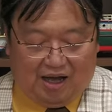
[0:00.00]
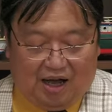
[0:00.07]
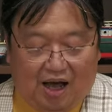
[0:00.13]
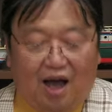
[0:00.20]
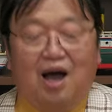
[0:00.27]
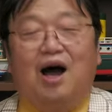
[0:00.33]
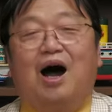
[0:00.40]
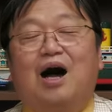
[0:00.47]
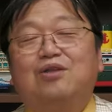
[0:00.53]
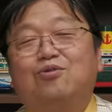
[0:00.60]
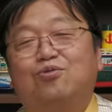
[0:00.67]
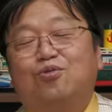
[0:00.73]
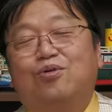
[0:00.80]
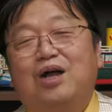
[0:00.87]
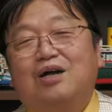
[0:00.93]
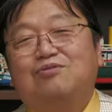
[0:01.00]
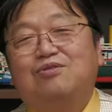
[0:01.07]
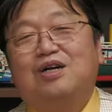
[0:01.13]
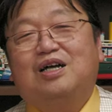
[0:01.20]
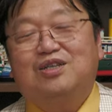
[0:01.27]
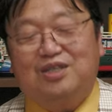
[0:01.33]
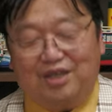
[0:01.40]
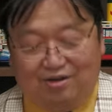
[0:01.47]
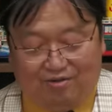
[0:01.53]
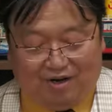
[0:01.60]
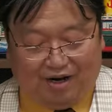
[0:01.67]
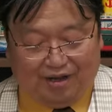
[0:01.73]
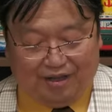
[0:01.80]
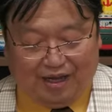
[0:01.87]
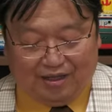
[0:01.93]
ああのトラックが来てる
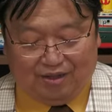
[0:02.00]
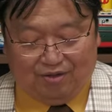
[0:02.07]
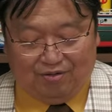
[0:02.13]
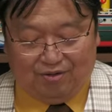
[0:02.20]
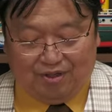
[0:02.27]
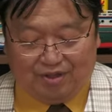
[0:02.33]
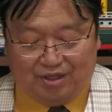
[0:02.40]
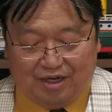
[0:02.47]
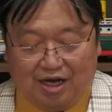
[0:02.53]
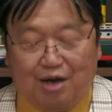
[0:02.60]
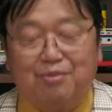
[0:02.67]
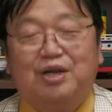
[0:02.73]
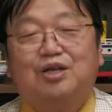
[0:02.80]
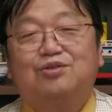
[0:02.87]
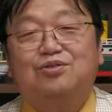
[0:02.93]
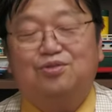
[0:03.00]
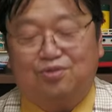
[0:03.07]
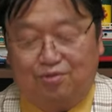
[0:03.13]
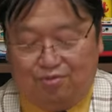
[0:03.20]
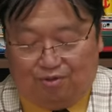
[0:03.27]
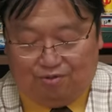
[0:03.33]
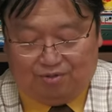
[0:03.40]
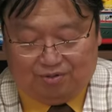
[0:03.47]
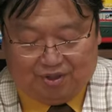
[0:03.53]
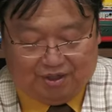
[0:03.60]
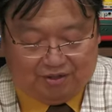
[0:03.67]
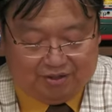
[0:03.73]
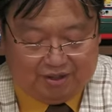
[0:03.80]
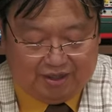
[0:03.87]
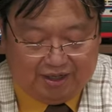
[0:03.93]
からだっていうですね、カメラずっと動くって
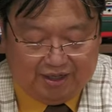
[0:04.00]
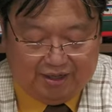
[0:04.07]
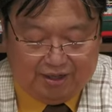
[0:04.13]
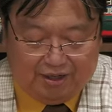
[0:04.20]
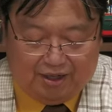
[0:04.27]
ですね、